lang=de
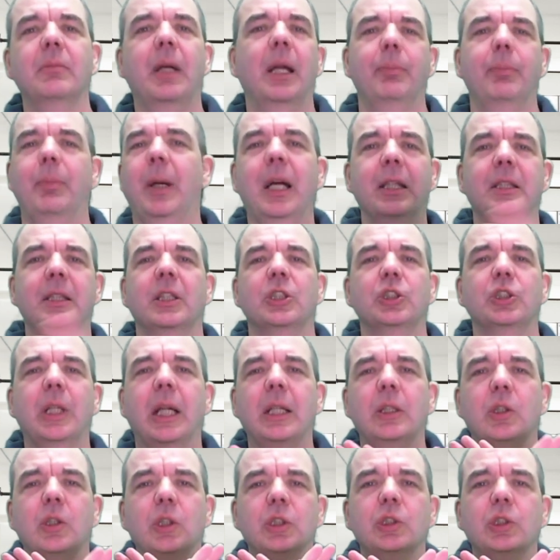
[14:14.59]
Mein Partner
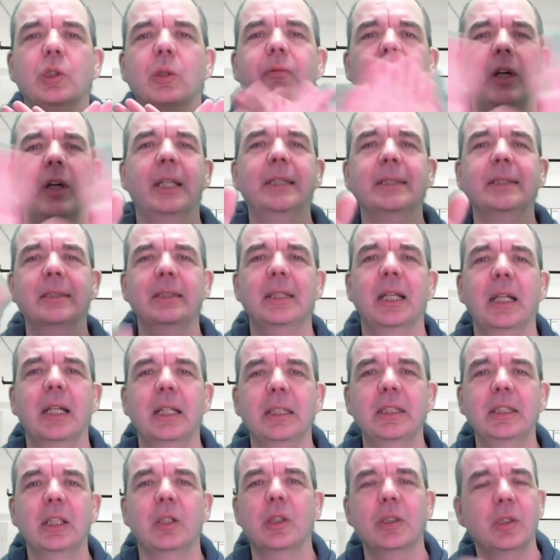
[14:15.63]
stellt euch Konferenzen
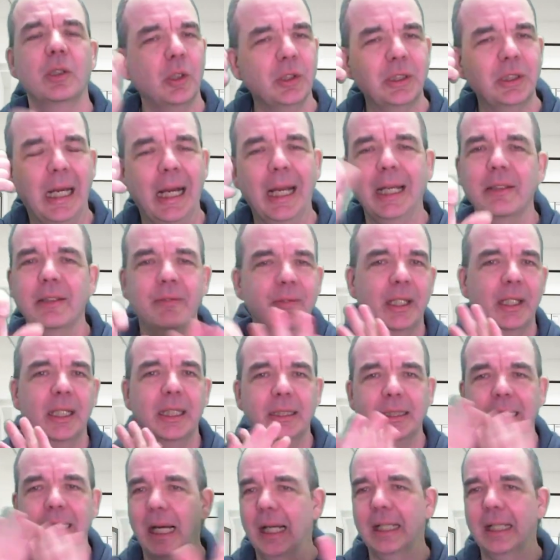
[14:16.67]
her. Ihr könnt euch einwählen.